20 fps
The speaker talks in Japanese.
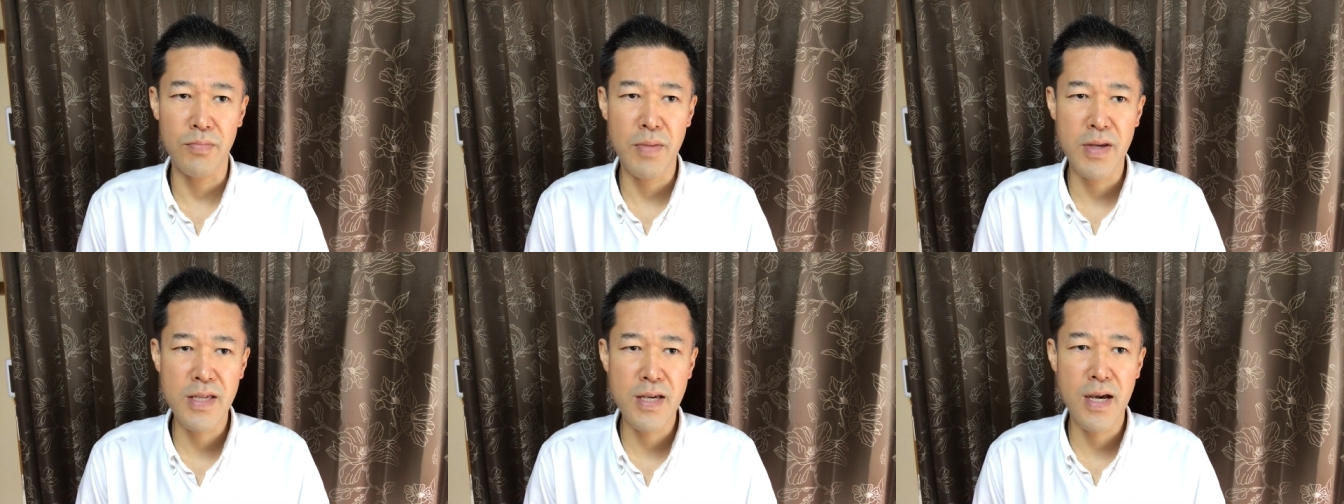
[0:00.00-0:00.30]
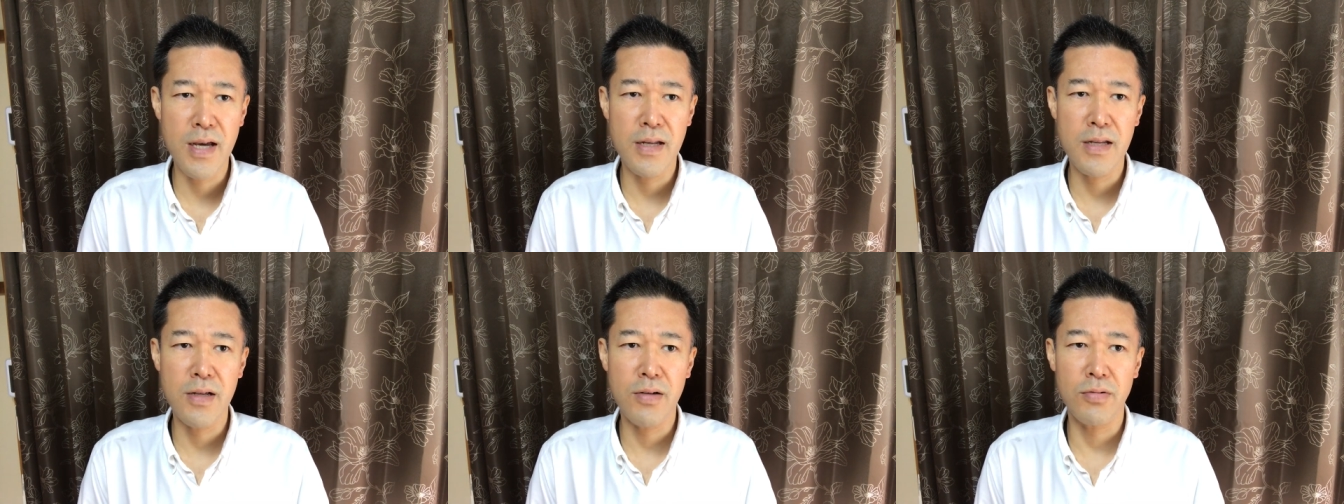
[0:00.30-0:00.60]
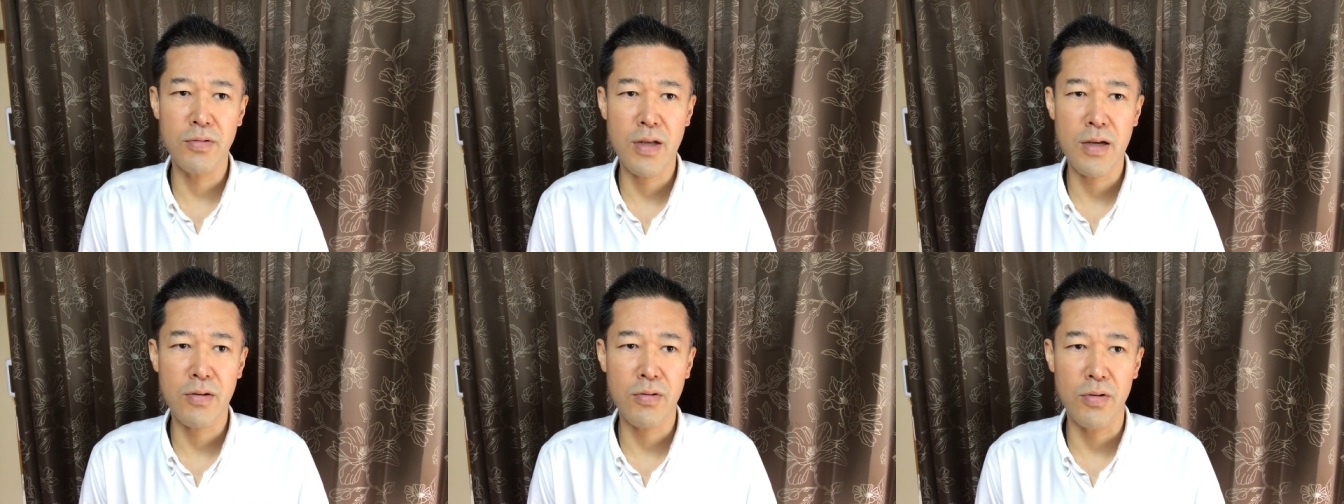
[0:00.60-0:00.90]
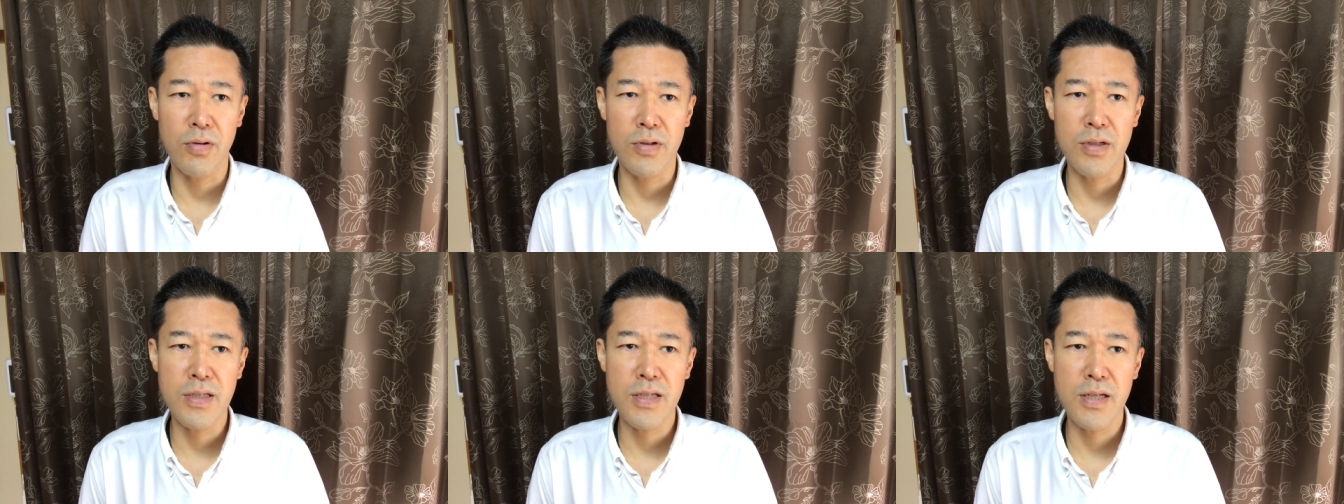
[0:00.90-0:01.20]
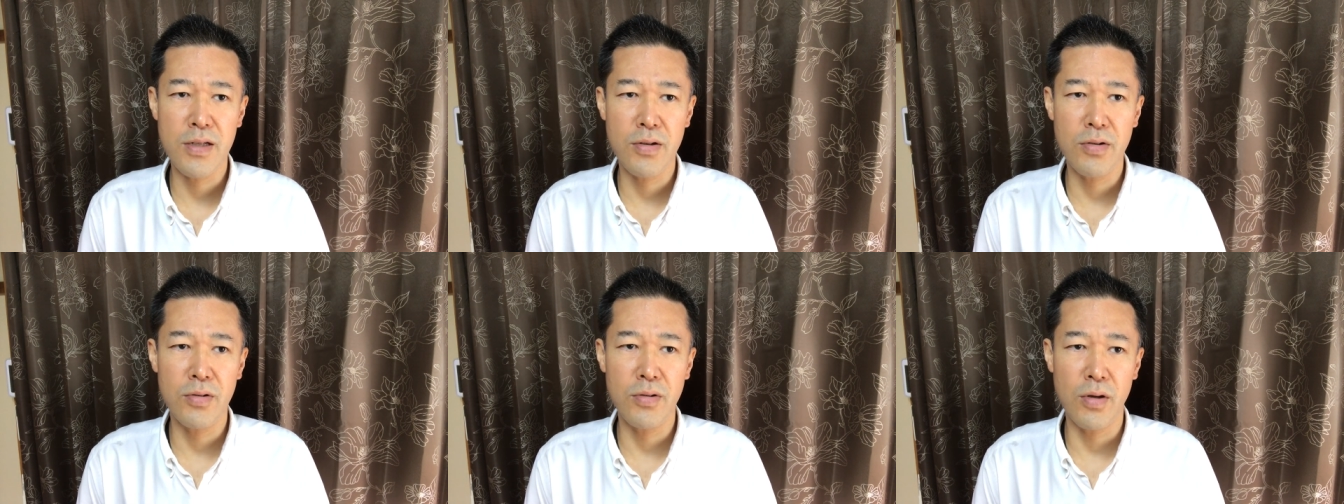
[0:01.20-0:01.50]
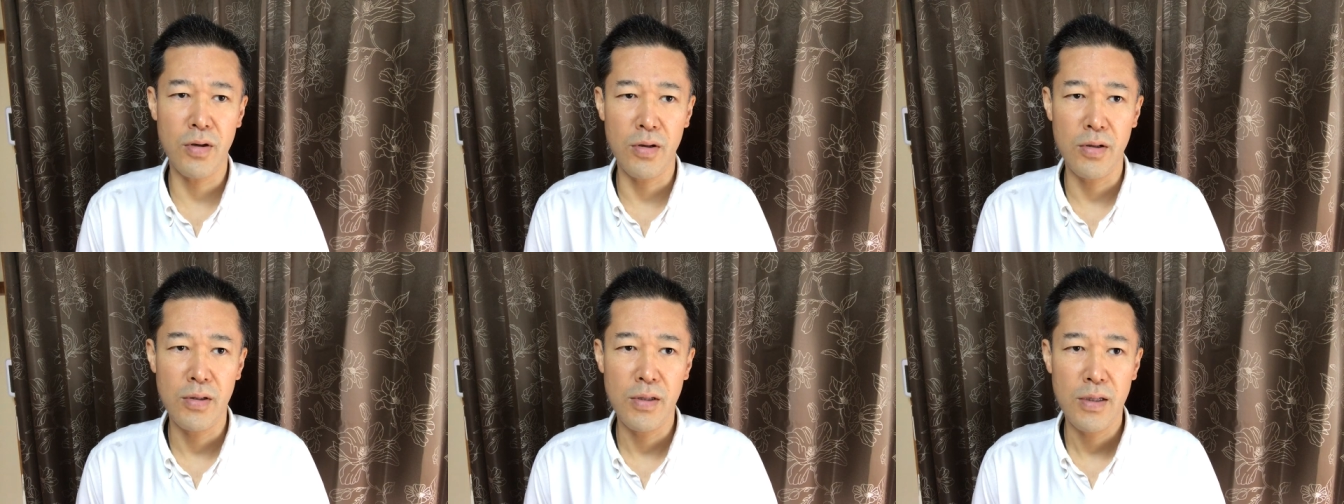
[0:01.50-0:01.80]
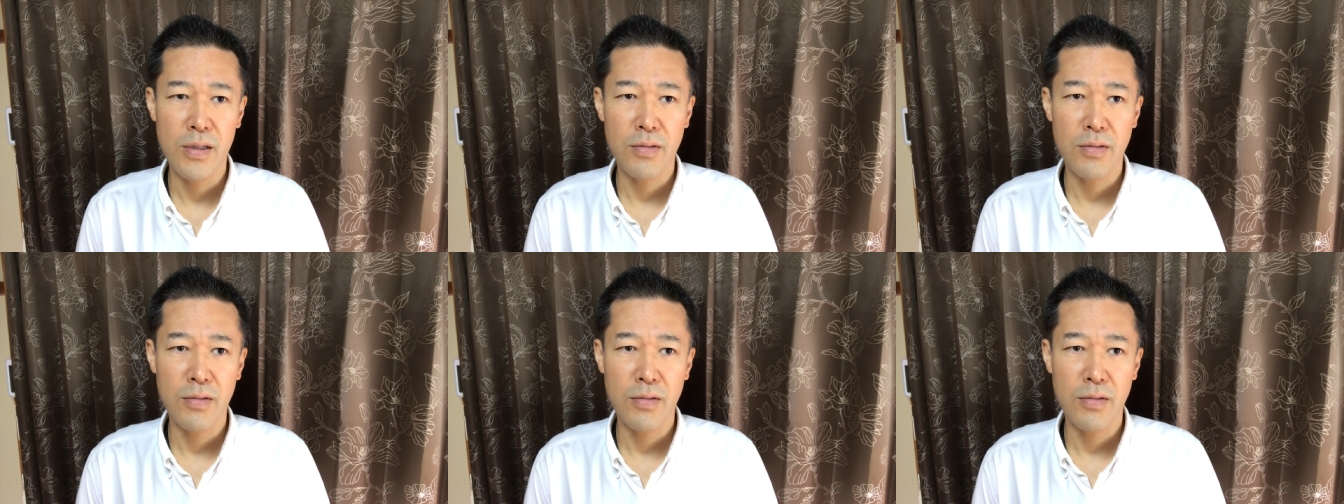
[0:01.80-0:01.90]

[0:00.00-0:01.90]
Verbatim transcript: メジャーリーグでこう一流の